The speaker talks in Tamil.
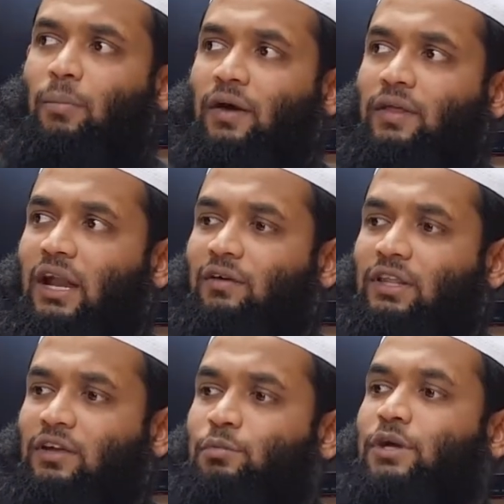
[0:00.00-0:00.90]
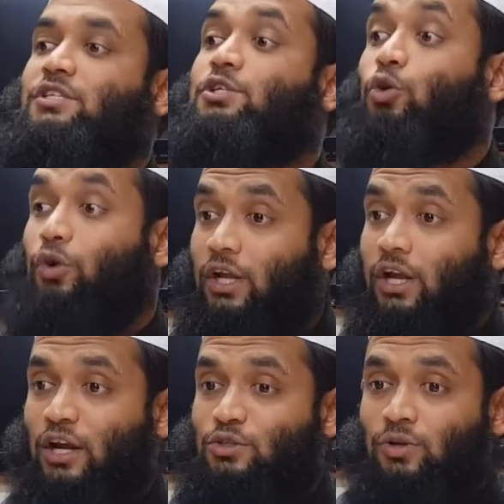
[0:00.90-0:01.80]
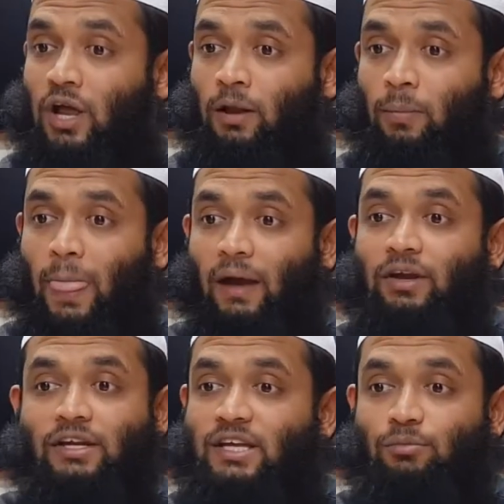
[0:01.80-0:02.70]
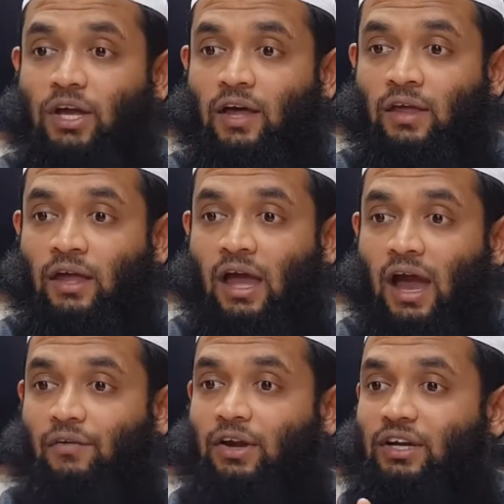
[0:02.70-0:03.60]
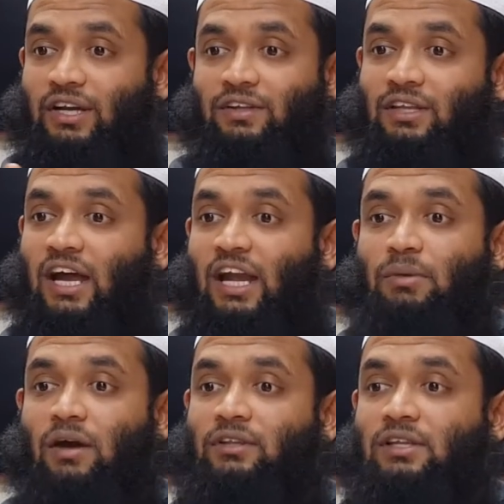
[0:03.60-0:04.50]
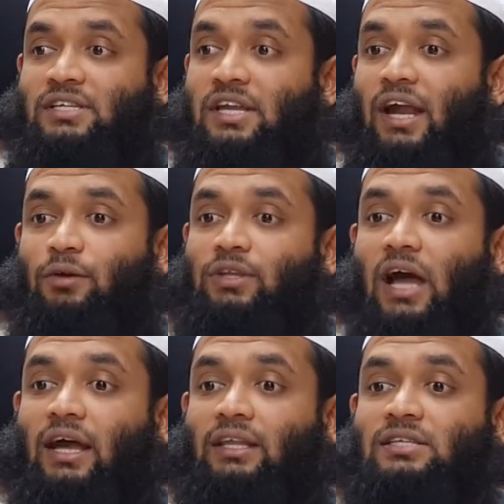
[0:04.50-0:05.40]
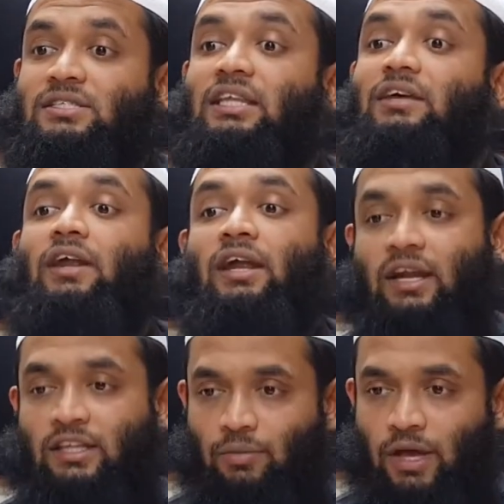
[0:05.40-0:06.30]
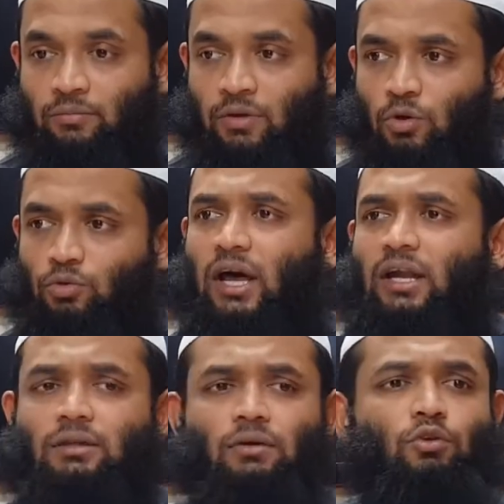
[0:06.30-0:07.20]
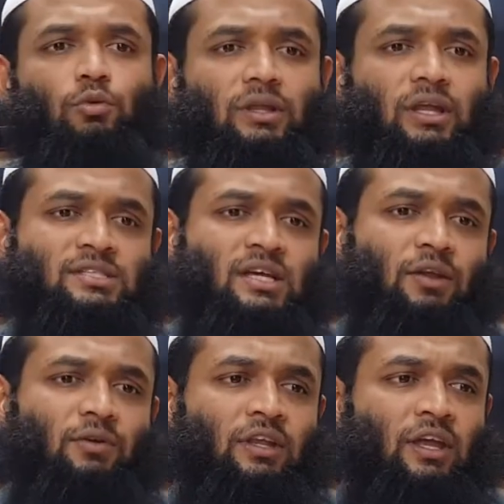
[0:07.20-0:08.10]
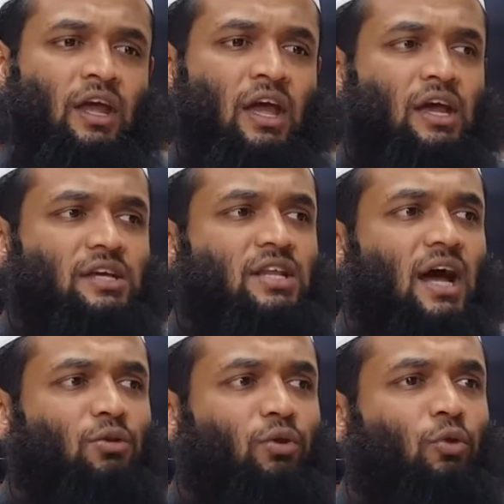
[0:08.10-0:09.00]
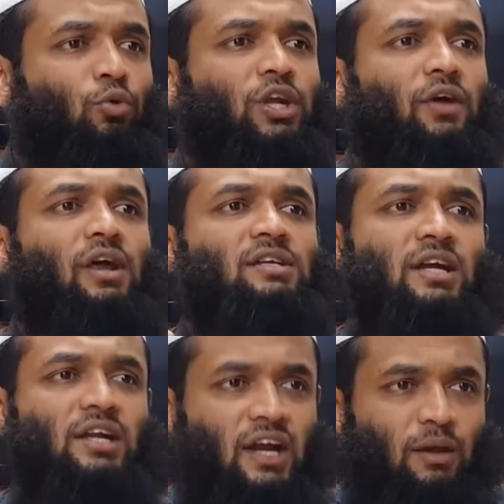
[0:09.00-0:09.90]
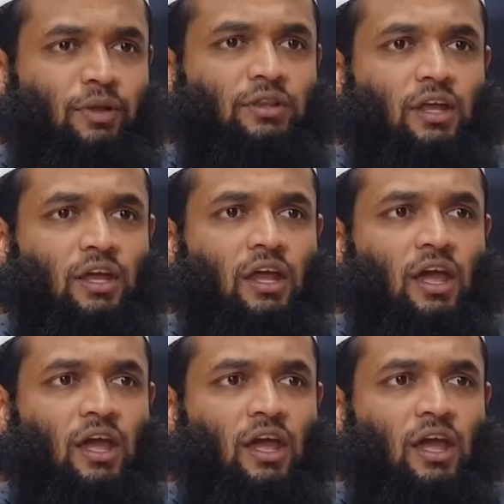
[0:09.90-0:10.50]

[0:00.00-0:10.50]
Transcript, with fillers: பகுதிகளை வந்து விமர்சித்து கொண்டிருக்கிறான்னு சொன்னால் அவன் என்ன செய்ய முடியாது அவன்கிட்ட வந்து களிமா வந்து சரியான ஒரு தாக்கத்தை செலுத்தவில்லைன்னு அர்த்தமாகும் உதாரணத்துக்கு வந்து ஒரு மனிதன் என்ன செய்யறாரு வந்து இஸ்லாத்தினுடைய குற்றவியல் சட்டங்களை பற்றி